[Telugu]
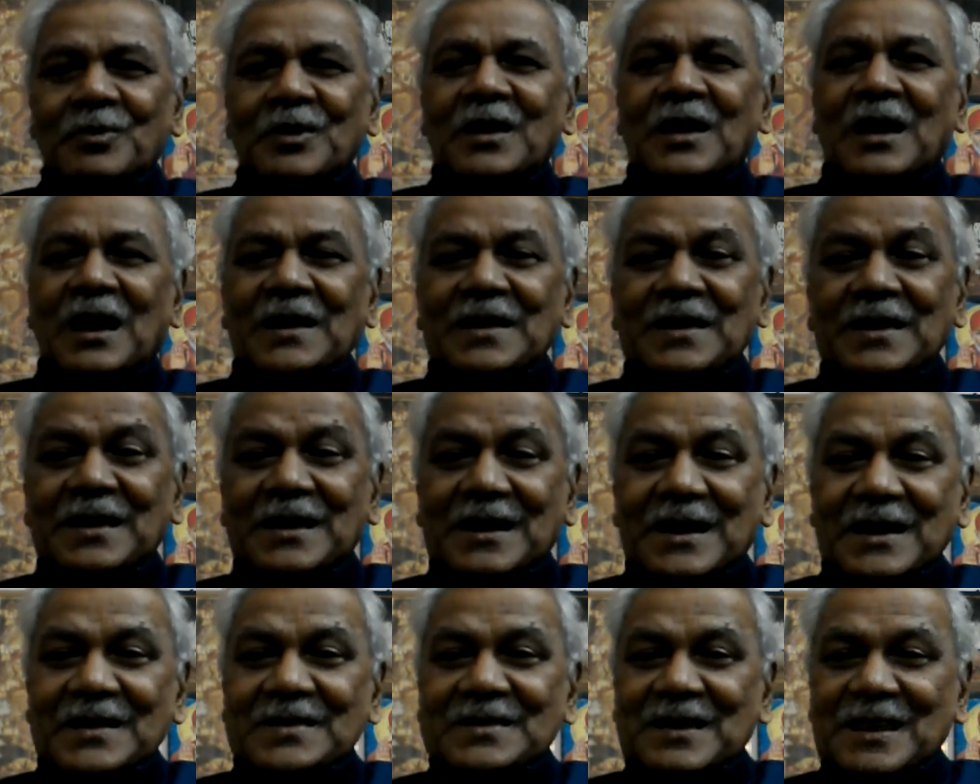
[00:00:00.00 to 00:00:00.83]
కానీ
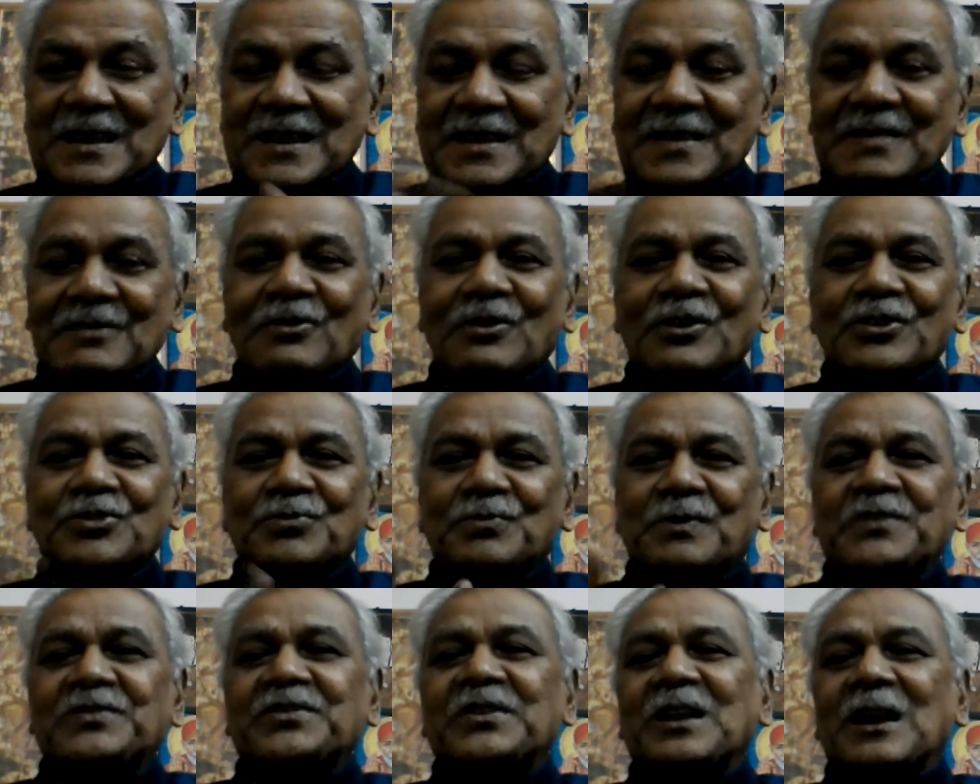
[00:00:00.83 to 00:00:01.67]
ఇక్కడ జరిగింది ఒక
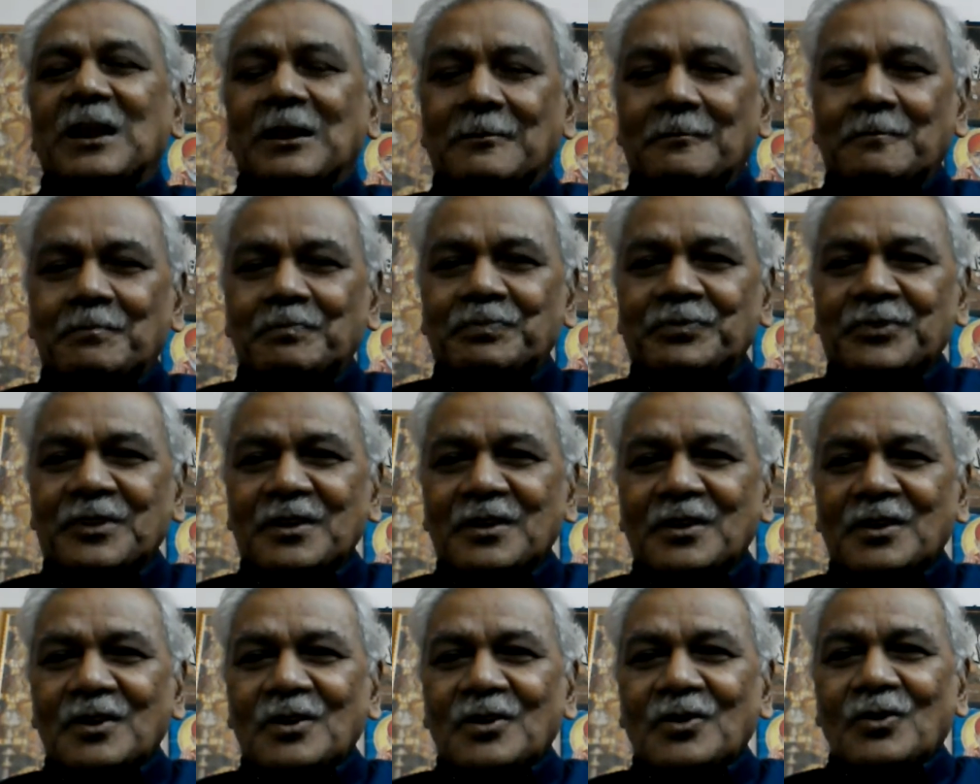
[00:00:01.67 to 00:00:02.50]
స్పెషల్
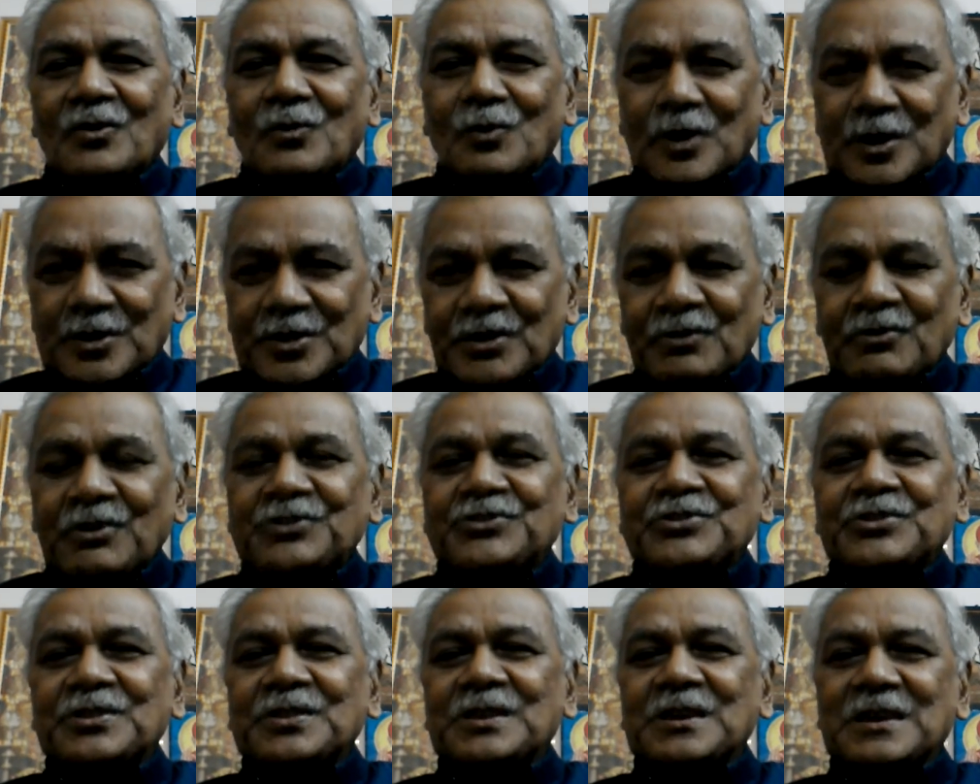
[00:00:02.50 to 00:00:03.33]
వరద
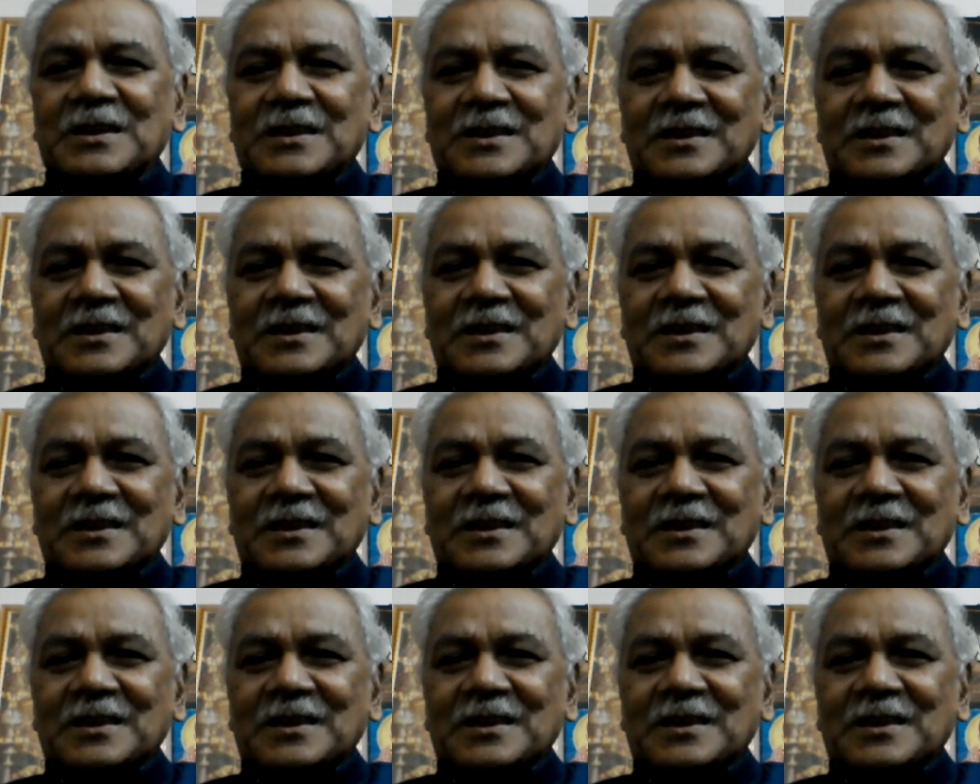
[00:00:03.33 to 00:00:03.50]
వచ్చింది